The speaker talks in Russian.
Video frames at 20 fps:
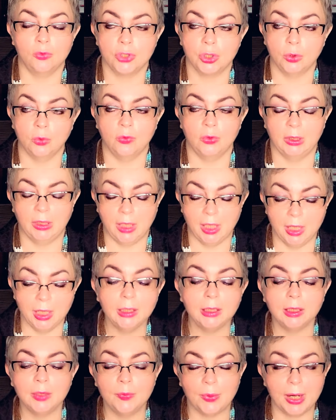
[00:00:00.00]
что вот на
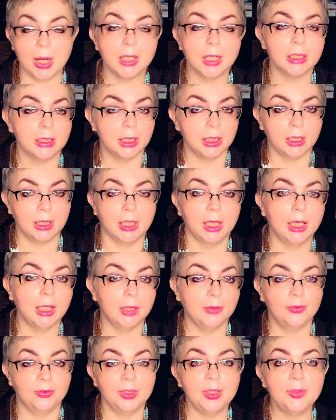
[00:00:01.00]
этот праздник я
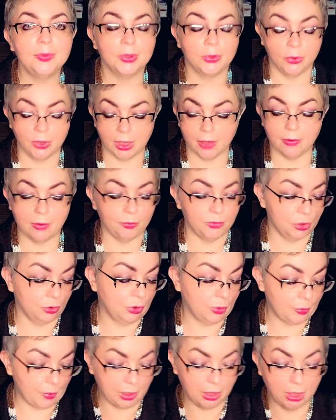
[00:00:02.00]
выберу, я вам
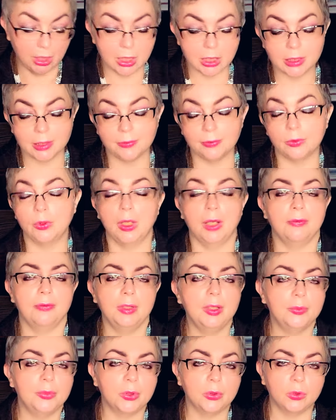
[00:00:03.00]
что-то показываю, я
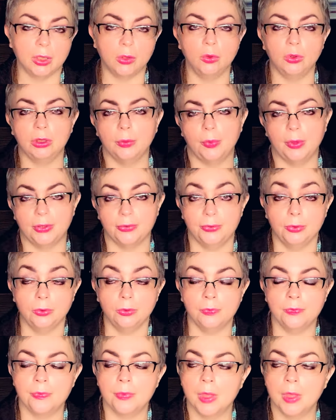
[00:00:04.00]
выберу такой-то парфюм,